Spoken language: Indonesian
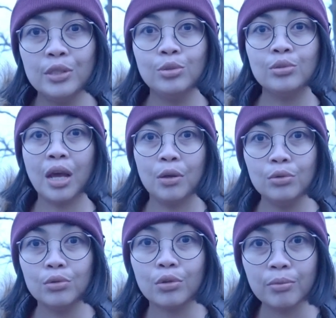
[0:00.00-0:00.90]
juta
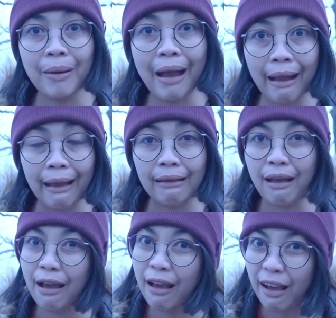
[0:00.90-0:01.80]
untuk makan.
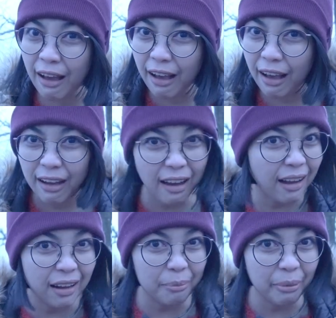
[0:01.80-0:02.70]
Hah?
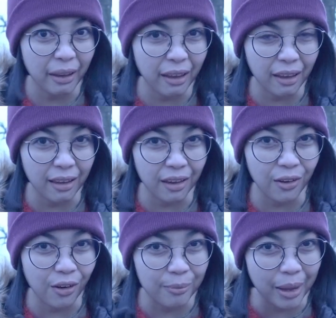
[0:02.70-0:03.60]
Kalian pikir
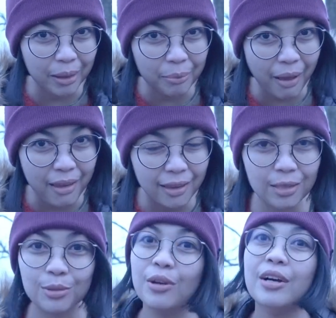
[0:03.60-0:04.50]
dong
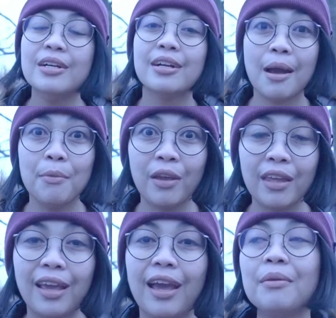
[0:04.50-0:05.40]
baik-baik itu. nggak
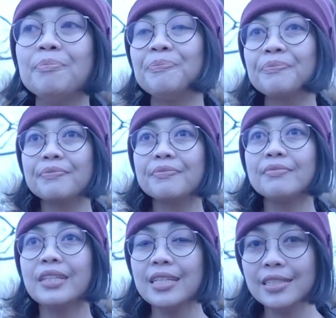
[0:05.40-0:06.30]
mungkin kan?
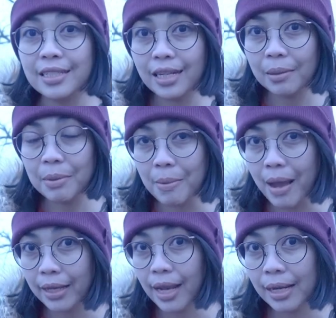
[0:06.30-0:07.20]
jadi lebih
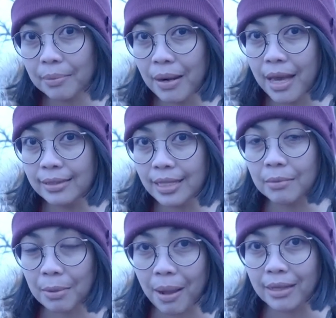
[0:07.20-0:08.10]
baik kalian
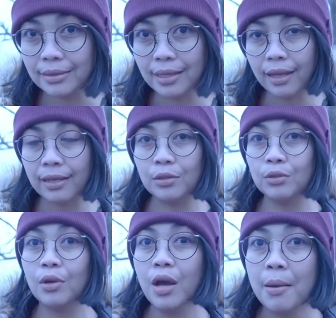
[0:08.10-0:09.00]
belajar memasak
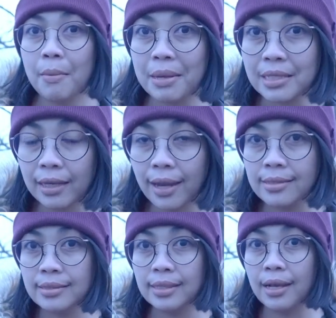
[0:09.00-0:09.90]
gitu memasak
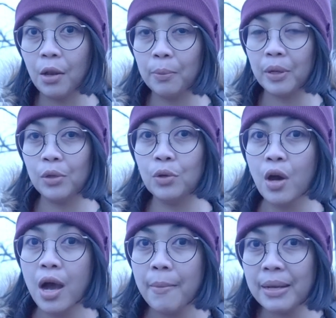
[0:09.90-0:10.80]
nasi kalau perlu
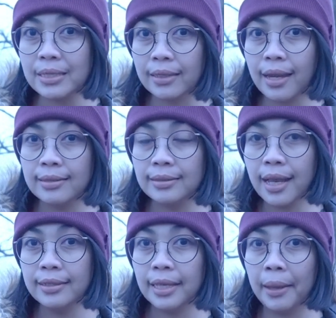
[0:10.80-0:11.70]
masak nasi
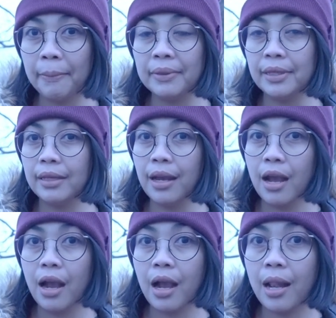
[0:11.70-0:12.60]
aja yang penting
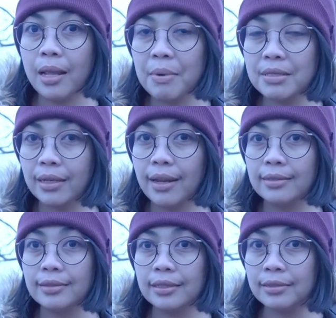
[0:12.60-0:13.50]
kalian masak
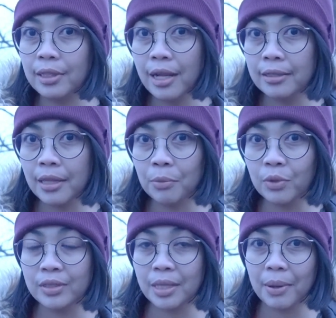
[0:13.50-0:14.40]
nasi tinggal
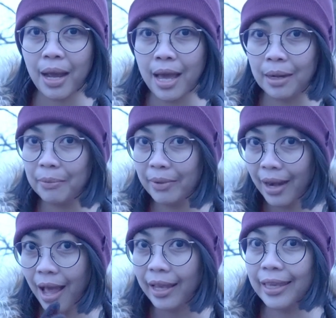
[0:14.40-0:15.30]
ditaburin sama garam
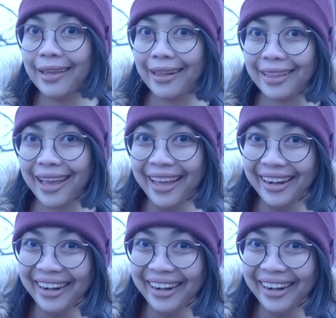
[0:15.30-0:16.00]
nah ngirit kan